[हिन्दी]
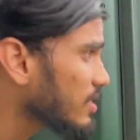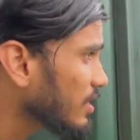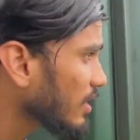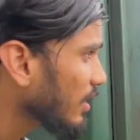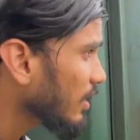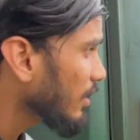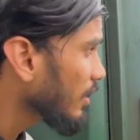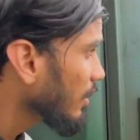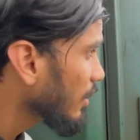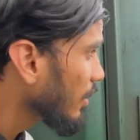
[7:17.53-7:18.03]
सी
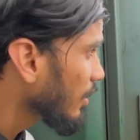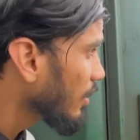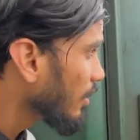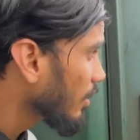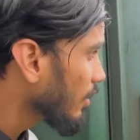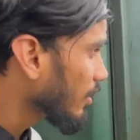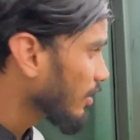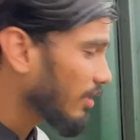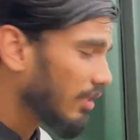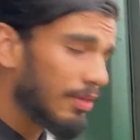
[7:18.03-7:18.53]

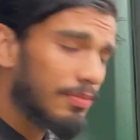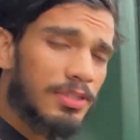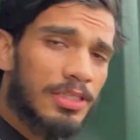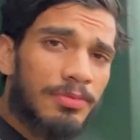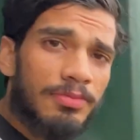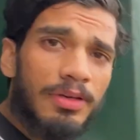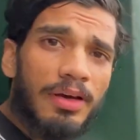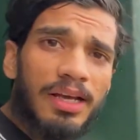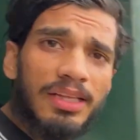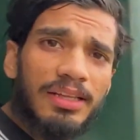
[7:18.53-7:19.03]

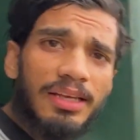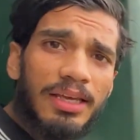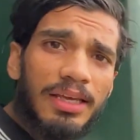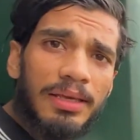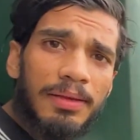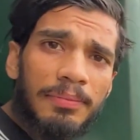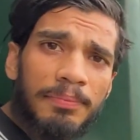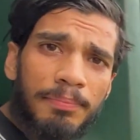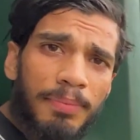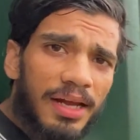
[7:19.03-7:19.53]
रिमझिमाती
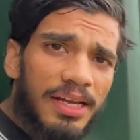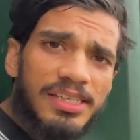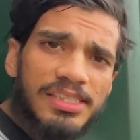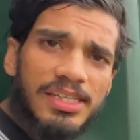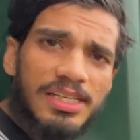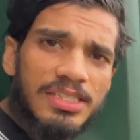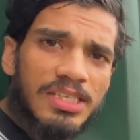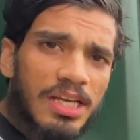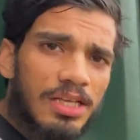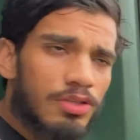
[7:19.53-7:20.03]
बारिश
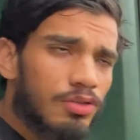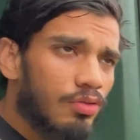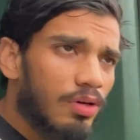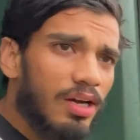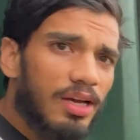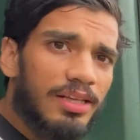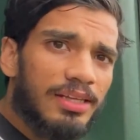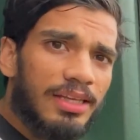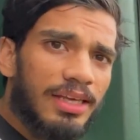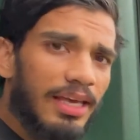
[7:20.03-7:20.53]
के साथ
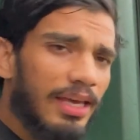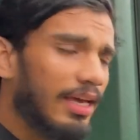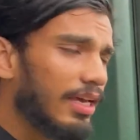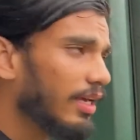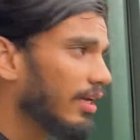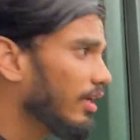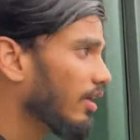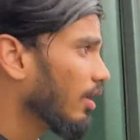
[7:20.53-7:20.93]
स्वागत किया है